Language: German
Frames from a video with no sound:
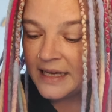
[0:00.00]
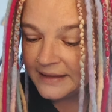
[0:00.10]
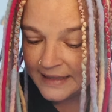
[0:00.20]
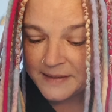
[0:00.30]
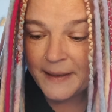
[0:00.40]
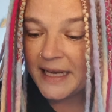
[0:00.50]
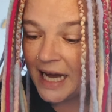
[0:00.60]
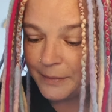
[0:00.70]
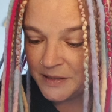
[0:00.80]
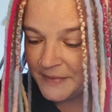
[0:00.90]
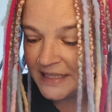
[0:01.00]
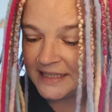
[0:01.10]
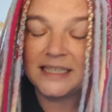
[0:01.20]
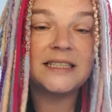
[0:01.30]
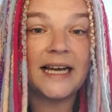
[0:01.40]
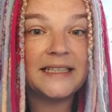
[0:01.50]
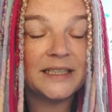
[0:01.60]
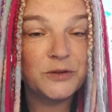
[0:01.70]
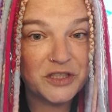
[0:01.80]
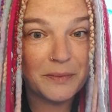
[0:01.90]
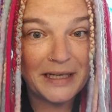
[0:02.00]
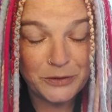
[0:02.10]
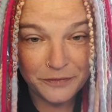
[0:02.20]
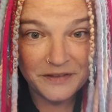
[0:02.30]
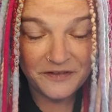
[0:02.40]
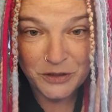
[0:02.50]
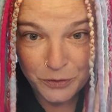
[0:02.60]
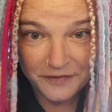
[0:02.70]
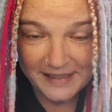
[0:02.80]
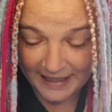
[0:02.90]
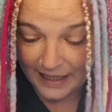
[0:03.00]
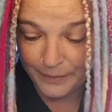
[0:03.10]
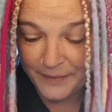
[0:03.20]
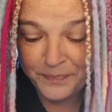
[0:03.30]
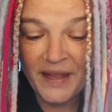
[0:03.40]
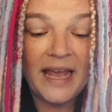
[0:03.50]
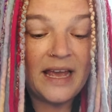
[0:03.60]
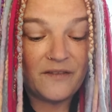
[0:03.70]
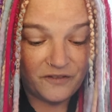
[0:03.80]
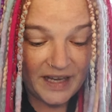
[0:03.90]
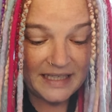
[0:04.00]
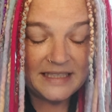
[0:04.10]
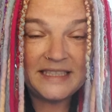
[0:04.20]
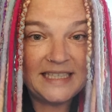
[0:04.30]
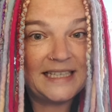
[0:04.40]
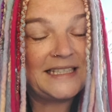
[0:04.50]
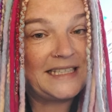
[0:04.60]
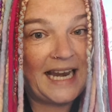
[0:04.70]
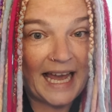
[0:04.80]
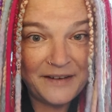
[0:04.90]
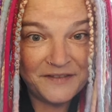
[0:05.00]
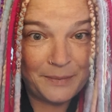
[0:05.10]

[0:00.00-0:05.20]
Deswegen habe ich mir gedacht, da ich ja nur zwei Düfte verdüftelt habe, werdet ihr jetzt live